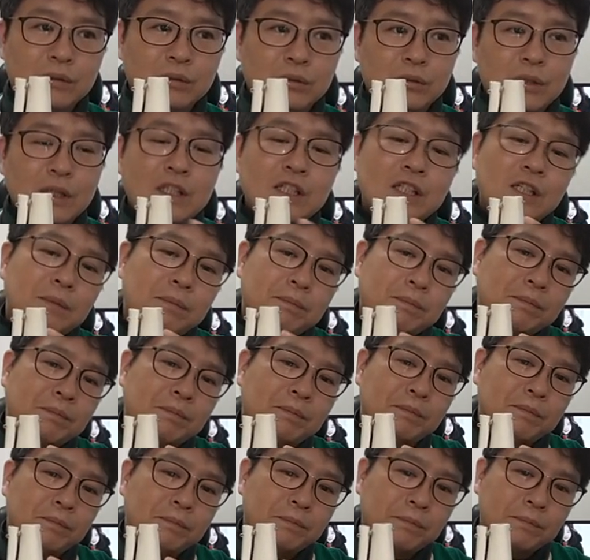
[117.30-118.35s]
쇠침,
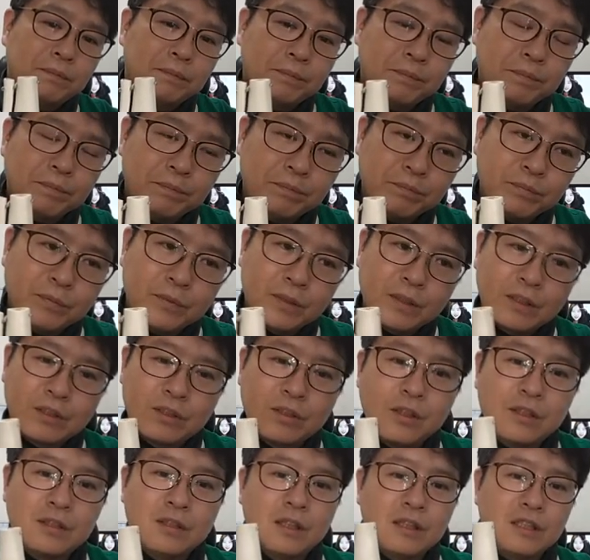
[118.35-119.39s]

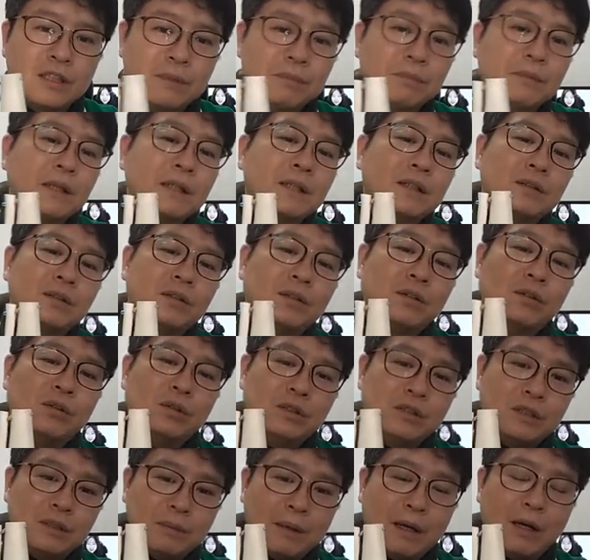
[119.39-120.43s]
철사침 같은 걸로
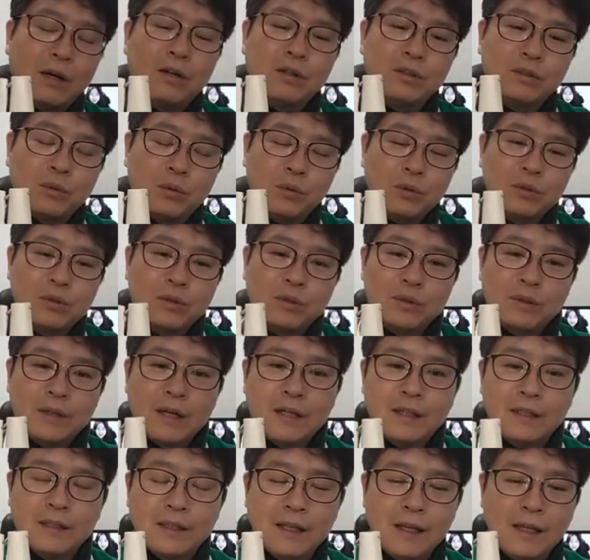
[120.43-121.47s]
이제 박아서 고정을
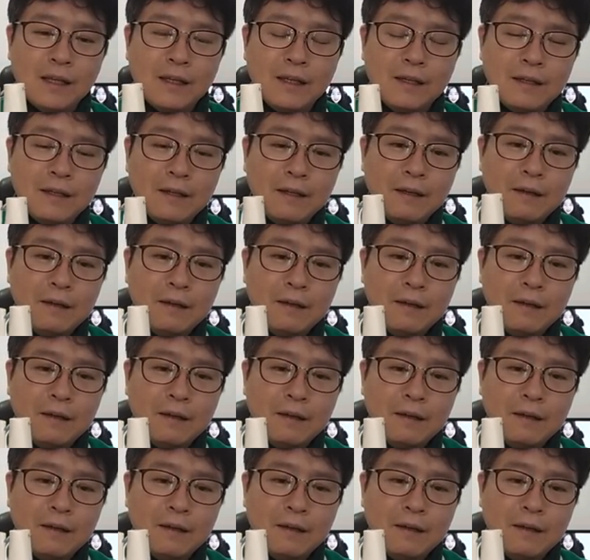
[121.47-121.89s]
하는데,